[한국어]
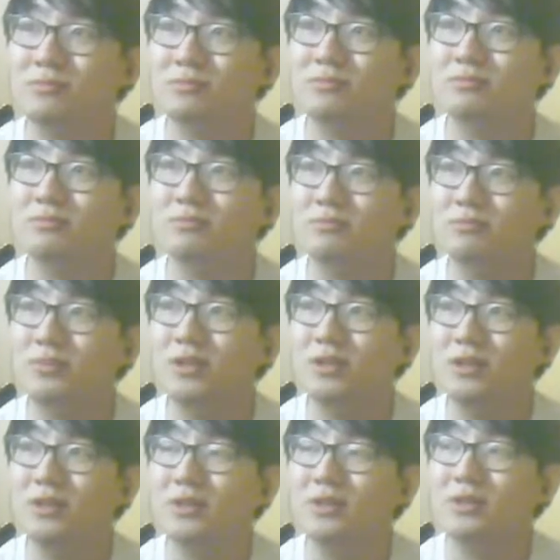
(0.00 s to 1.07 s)
음,
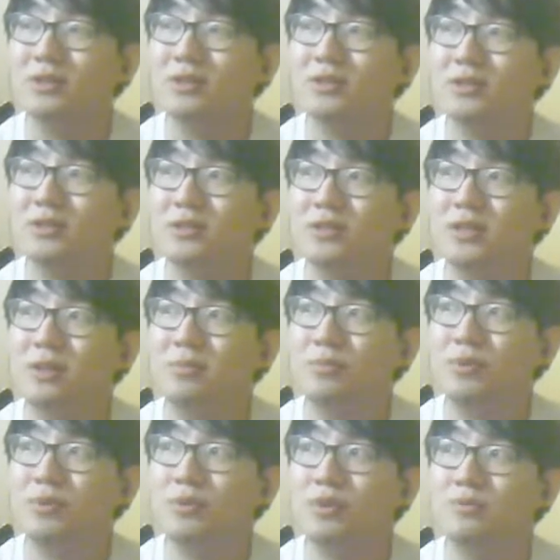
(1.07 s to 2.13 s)
그때
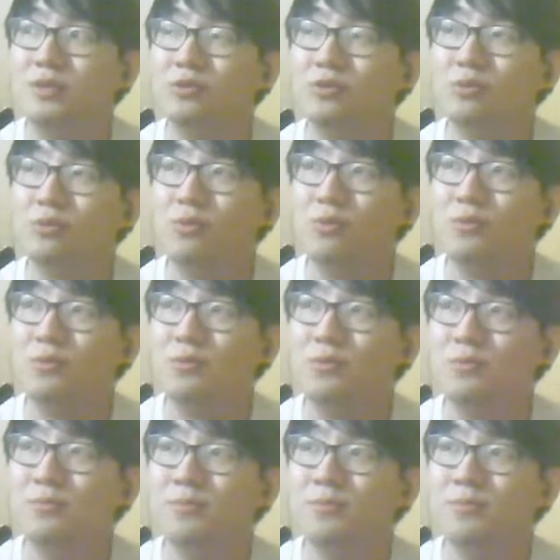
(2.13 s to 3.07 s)
편지만 줬고